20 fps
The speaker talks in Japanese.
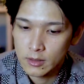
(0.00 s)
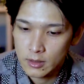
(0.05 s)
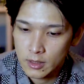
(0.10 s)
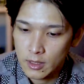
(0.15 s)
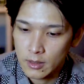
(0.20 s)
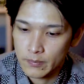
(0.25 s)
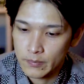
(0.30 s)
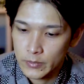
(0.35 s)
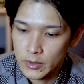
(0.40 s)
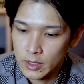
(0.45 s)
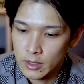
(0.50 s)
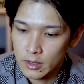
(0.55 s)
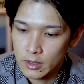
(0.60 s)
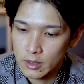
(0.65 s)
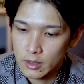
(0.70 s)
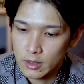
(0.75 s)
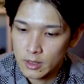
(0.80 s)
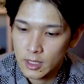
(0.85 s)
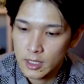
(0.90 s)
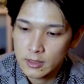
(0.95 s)
で、
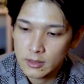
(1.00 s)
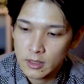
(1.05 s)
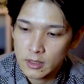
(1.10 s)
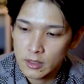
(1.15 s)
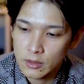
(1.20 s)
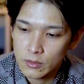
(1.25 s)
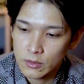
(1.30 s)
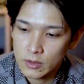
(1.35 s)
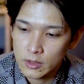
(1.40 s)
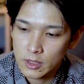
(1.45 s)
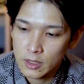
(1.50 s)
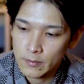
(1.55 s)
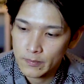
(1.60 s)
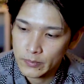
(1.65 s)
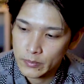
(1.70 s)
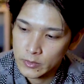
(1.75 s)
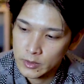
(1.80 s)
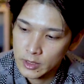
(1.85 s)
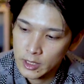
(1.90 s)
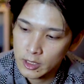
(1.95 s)
えー、簡単にこうやっ
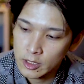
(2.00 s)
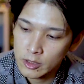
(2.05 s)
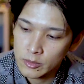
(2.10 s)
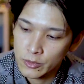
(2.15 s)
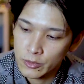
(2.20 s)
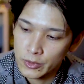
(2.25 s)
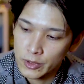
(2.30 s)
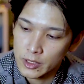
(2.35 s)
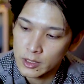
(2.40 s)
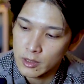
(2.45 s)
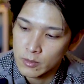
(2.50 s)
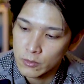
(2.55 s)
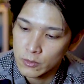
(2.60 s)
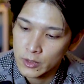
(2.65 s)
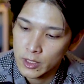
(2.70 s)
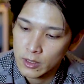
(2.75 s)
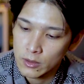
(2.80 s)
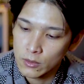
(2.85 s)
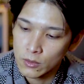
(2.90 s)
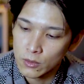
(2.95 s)
て中指を入れても
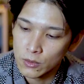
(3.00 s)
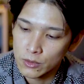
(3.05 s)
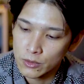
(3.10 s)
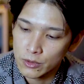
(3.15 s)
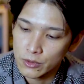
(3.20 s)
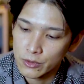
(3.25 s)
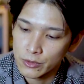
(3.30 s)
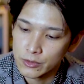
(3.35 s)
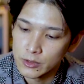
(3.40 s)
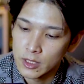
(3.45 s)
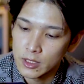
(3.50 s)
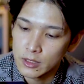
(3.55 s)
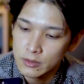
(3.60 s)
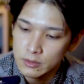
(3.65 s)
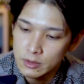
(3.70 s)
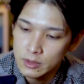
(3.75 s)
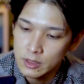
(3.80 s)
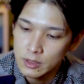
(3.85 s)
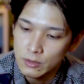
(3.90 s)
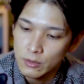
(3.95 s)
結構ホールド力がある
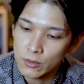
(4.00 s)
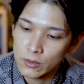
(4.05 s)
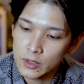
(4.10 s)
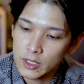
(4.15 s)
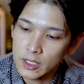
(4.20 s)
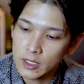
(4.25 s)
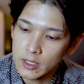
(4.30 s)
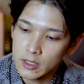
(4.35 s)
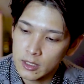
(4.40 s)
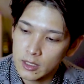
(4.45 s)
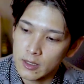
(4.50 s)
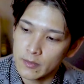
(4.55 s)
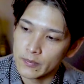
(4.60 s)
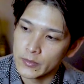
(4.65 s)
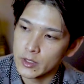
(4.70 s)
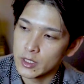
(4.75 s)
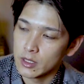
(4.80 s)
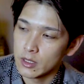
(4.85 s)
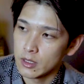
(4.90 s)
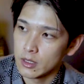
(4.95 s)
んで、ここだけで、
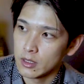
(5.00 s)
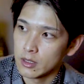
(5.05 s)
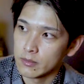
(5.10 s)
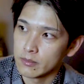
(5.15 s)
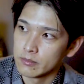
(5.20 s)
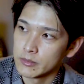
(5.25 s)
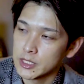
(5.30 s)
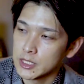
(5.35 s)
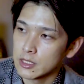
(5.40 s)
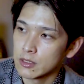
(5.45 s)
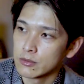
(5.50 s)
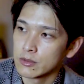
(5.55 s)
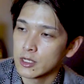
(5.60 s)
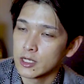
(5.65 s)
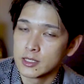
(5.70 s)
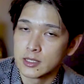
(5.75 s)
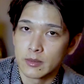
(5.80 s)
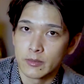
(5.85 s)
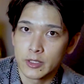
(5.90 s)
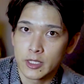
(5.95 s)
えー、目線の
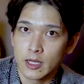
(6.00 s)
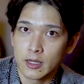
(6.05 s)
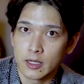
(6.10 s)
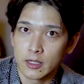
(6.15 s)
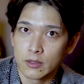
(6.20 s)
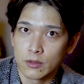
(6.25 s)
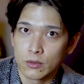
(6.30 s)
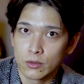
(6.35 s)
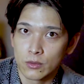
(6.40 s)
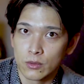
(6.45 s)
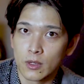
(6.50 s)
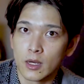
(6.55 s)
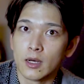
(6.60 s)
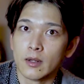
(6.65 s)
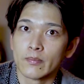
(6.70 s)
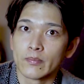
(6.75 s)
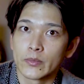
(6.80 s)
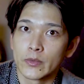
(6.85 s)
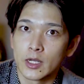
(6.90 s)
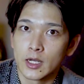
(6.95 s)
高さまで上げること
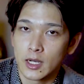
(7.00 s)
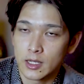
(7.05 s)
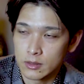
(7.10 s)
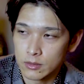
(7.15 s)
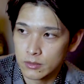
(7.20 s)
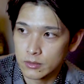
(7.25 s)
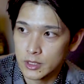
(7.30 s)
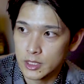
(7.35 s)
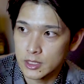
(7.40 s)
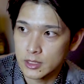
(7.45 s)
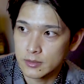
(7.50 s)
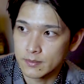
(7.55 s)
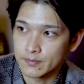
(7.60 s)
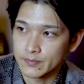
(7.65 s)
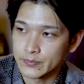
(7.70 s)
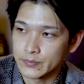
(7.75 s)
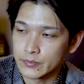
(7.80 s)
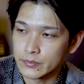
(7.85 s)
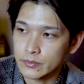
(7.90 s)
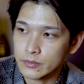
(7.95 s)
が可能です。
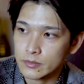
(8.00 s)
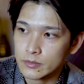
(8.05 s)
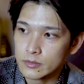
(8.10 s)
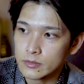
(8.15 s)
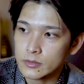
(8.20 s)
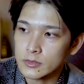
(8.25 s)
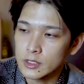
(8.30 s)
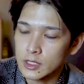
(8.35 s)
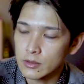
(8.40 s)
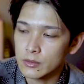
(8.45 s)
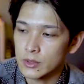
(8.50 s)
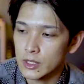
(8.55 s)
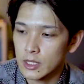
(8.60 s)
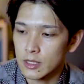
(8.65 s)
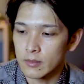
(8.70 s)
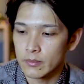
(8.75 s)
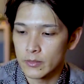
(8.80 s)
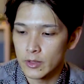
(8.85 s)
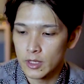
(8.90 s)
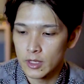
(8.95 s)
なの
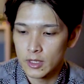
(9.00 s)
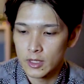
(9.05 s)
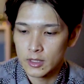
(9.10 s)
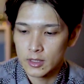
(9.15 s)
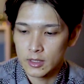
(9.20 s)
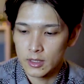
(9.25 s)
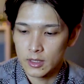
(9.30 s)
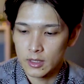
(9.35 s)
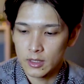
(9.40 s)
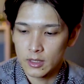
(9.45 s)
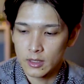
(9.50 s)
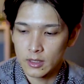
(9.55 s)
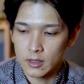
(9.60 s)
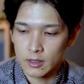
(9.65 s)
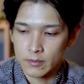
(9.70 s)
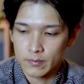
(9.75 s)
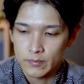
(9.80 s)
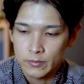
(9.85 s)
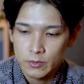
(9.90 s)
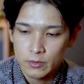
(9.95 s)
で、
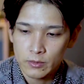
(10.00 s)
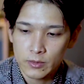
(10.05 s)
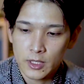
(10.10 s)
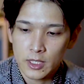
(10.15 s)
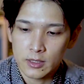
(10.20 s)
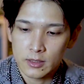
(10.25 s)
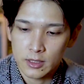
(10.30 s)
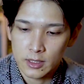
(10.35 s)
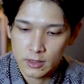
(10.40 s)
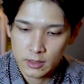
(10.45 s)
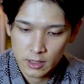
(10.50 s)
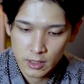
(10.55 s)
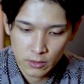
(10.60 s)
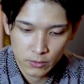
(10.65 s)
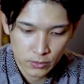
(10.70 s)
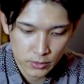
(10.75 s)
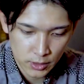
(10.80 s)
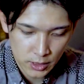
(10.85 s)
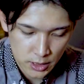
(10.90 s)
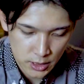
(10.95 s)
えー、普段だったら
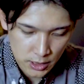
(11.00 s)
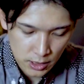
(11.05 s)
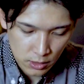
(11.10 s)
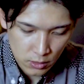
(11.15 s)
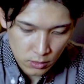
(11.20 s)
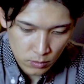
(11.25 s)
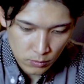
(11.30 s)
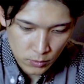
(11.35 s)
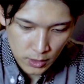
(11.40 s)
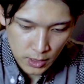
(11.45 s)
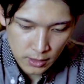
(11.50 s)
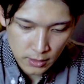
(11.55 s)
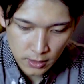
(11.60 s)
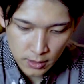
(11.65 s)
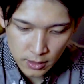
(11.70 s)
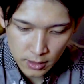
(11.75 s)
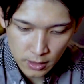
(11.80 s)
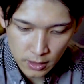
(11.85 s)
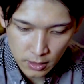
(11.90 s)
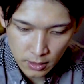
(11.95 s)
こうやって下を向か
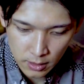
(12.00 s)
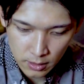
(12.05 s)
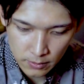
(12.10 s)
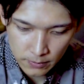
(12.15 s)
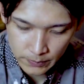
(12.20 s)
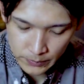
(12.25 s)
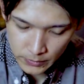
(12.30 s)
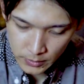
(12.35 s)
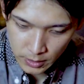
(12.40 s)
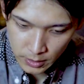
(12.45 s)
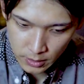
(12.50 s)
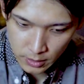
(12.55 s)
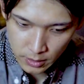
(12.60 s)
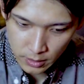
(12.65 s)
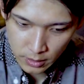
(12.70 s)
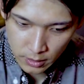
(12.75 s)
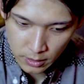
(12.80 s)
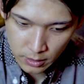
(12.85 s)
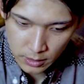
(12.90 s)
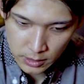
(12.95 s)
なきゃ、
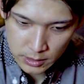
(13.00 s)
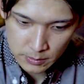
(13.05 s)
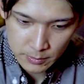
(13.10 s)
えー、